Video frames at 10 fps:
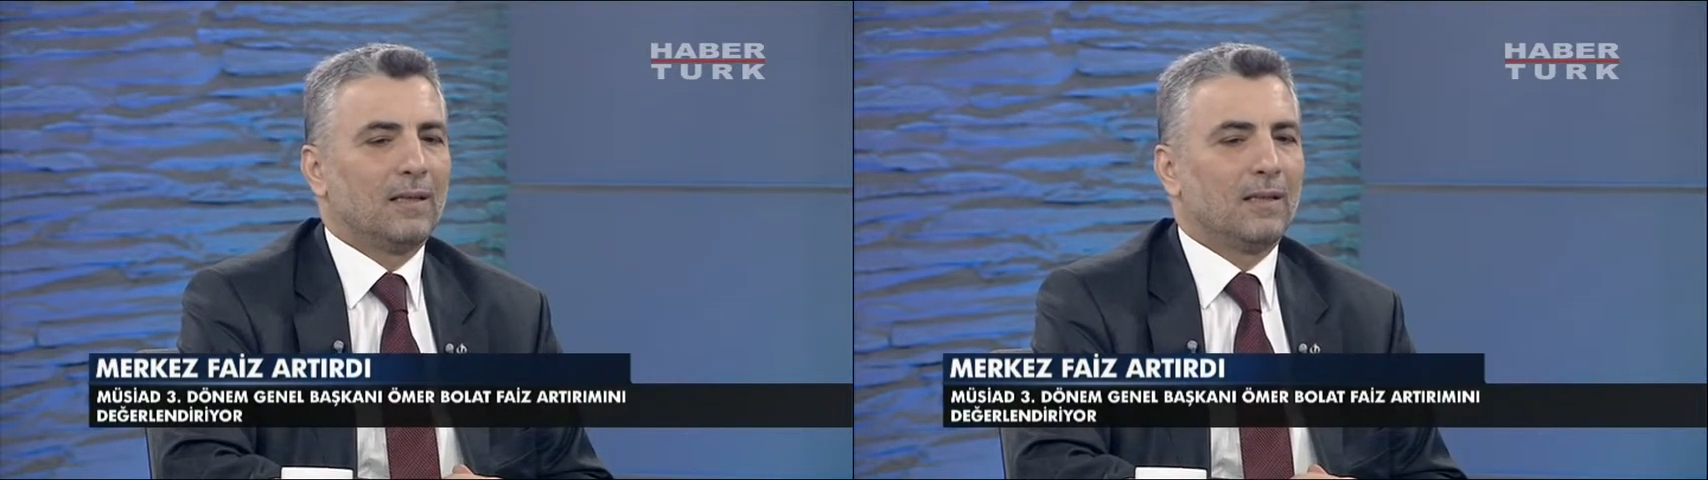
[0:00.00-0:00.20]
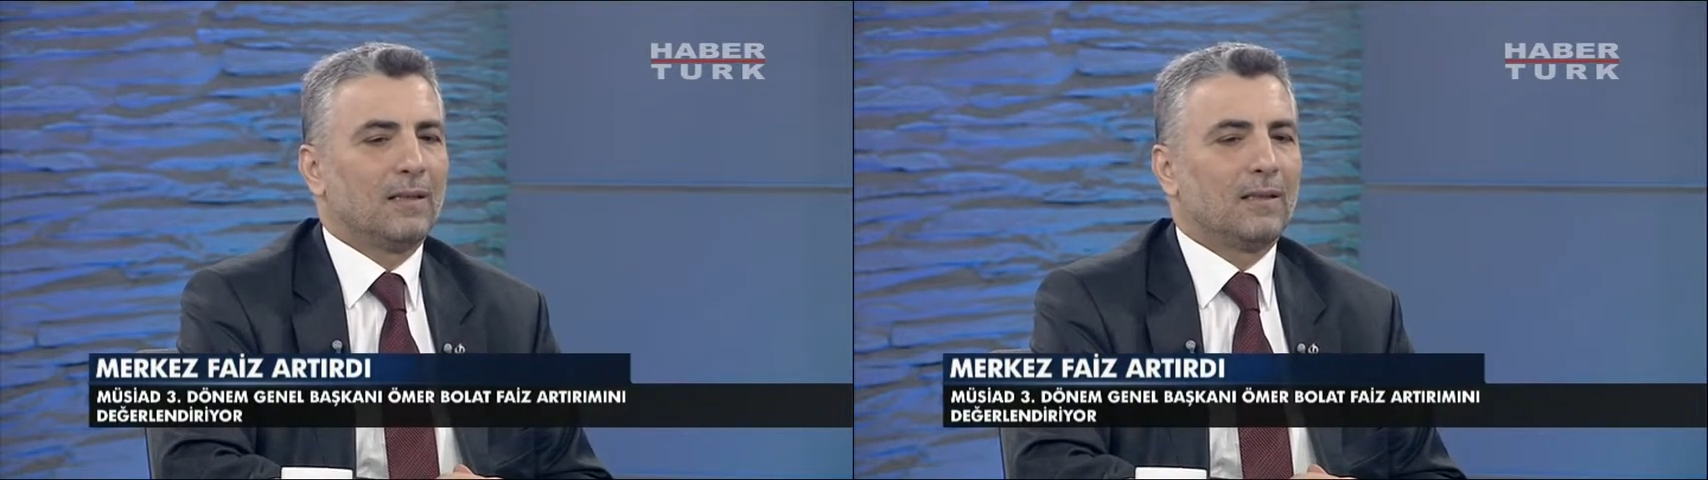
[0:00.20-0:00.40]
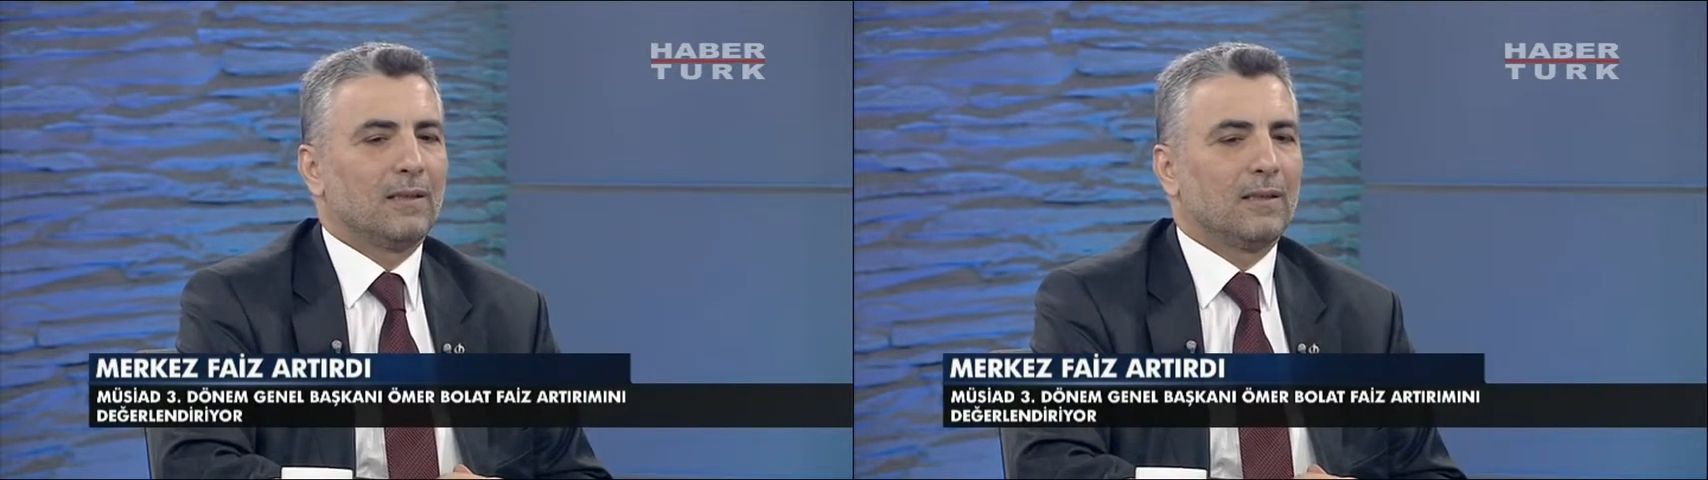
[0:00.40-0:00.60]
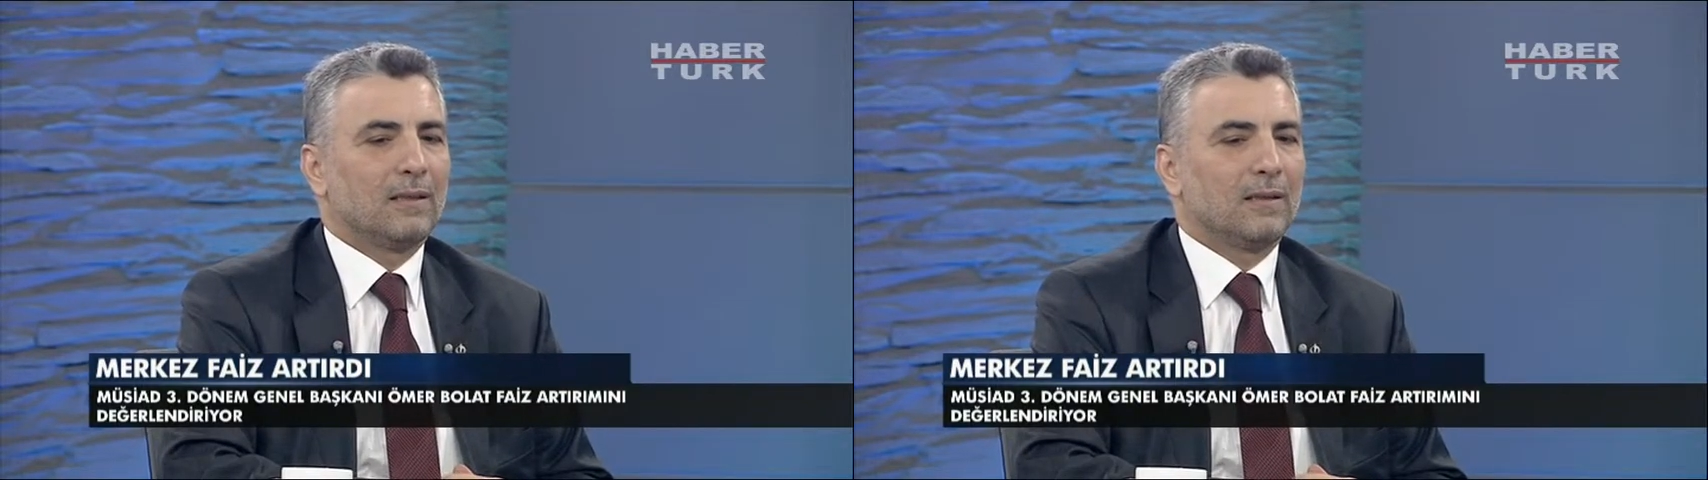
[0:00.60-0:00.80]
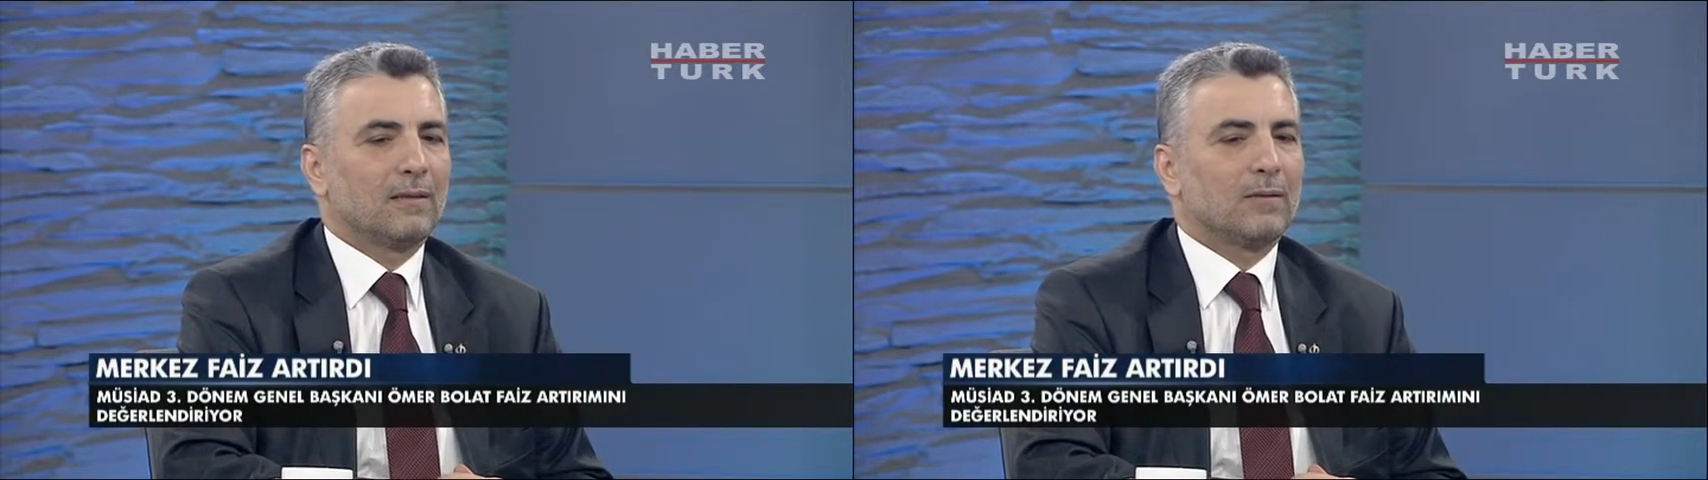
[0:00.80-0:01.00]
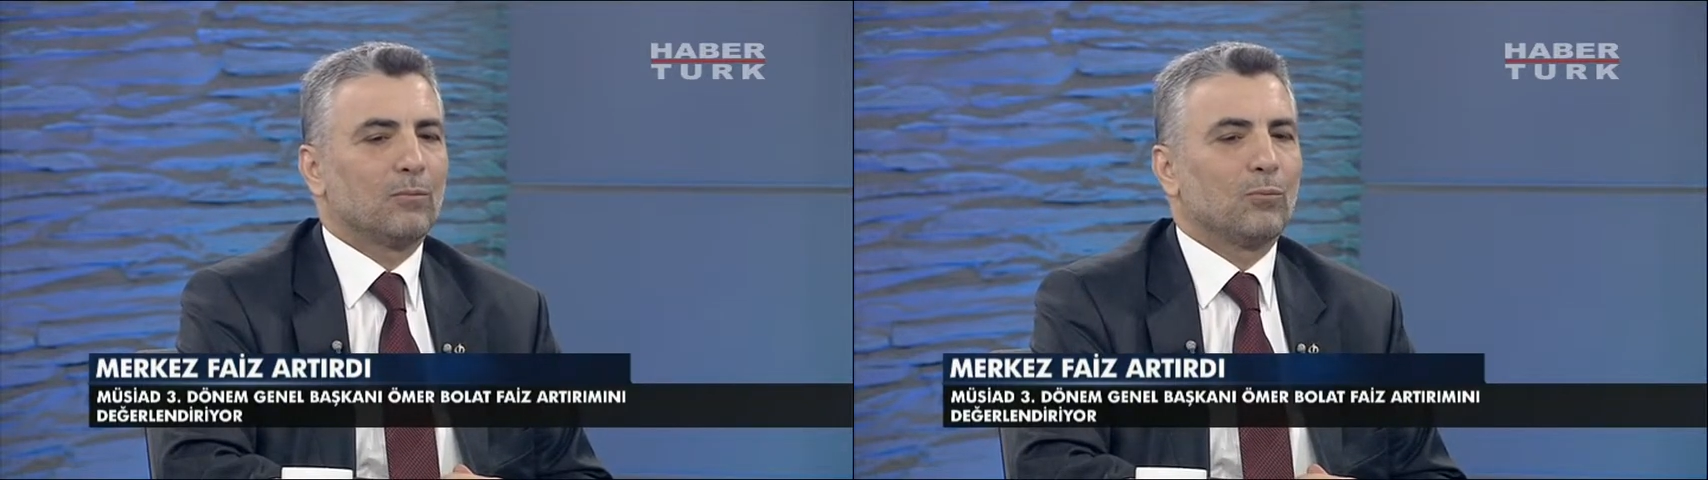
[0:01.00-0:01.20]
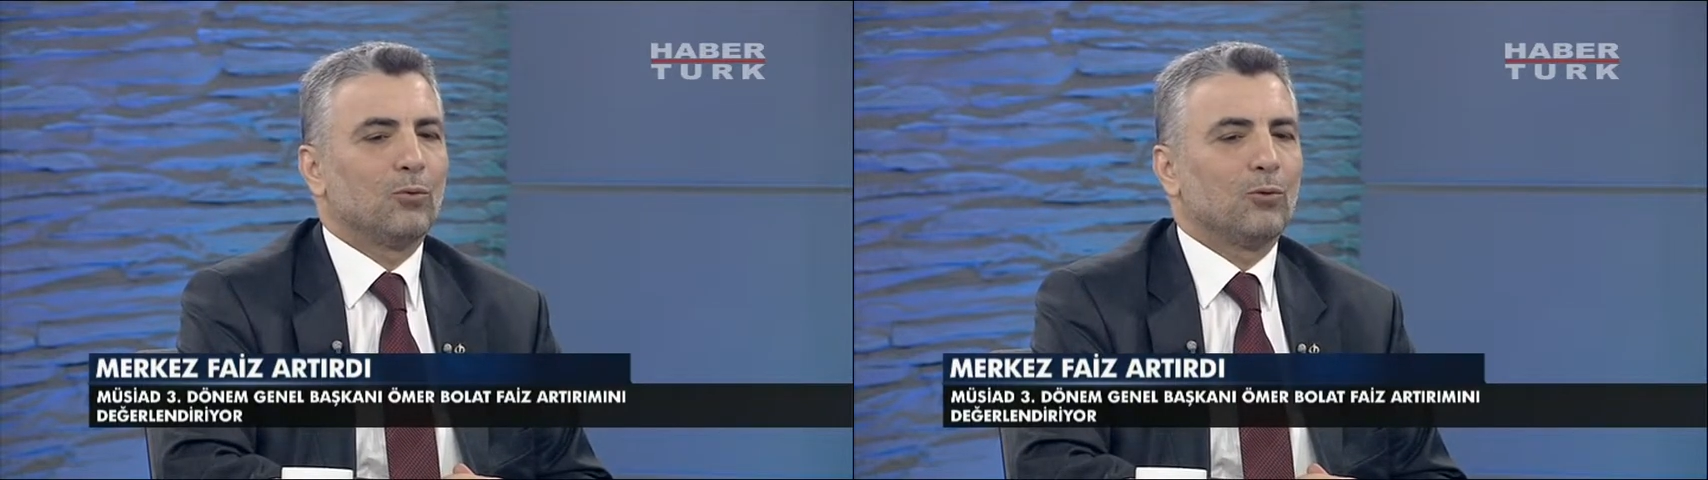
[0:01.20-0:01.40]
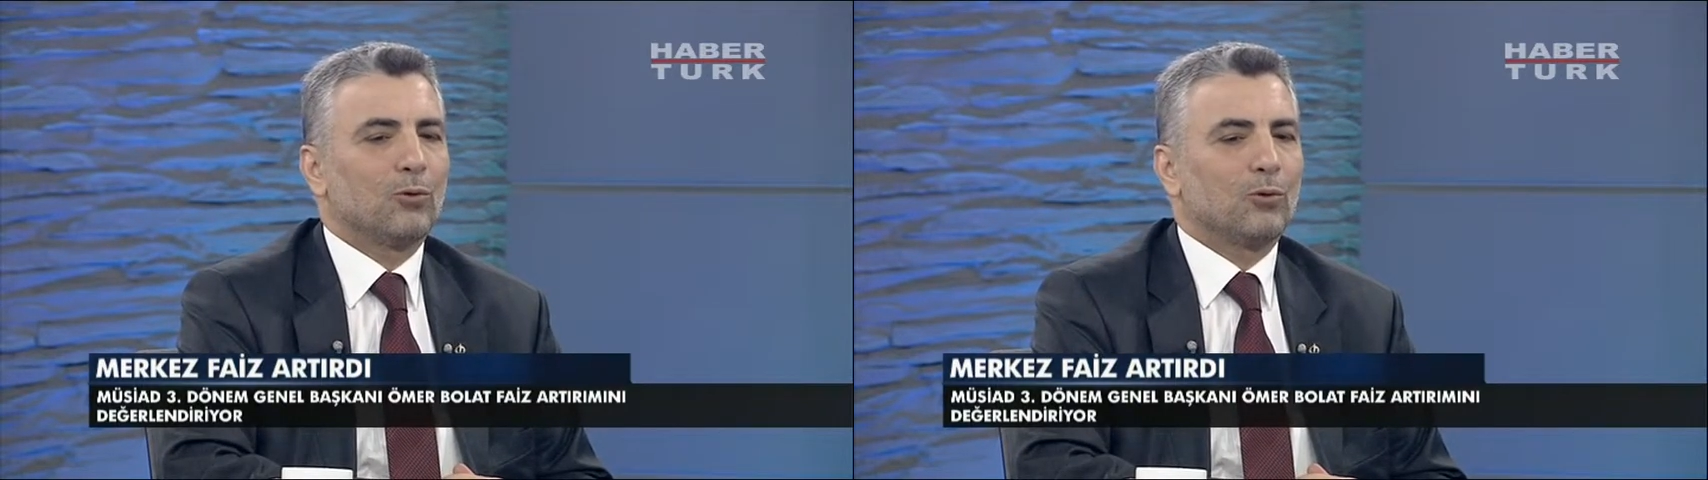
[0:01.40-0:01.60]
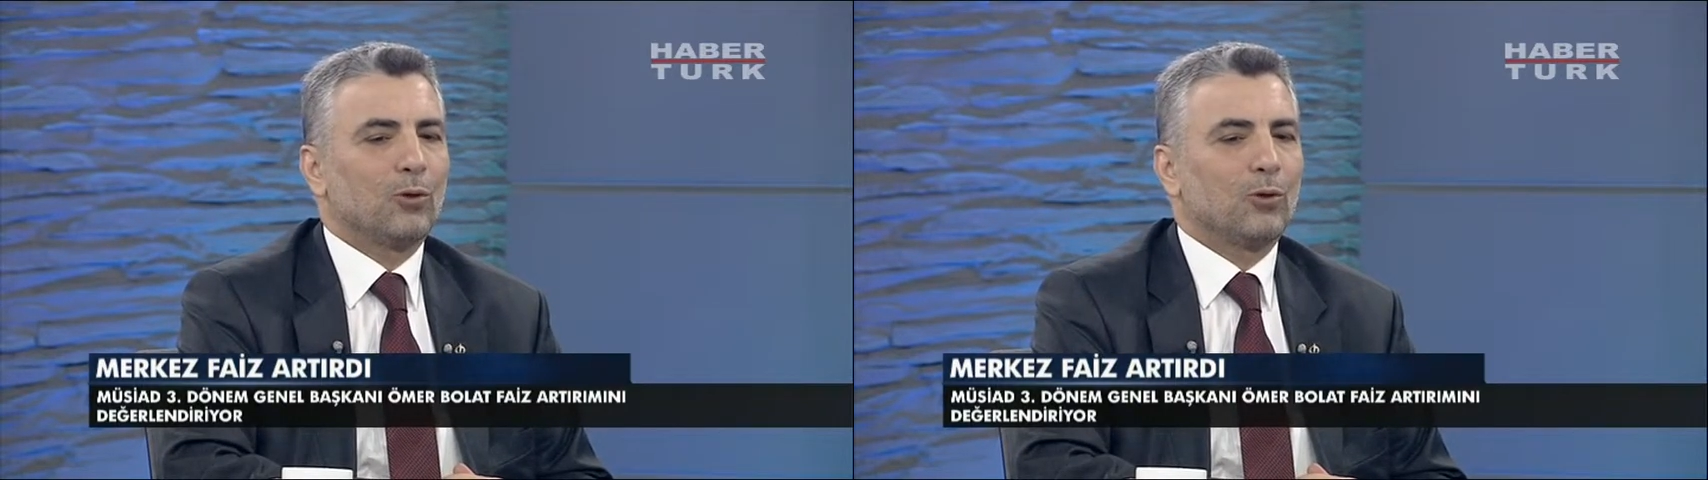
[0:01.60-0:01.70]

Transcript: Ee, bunu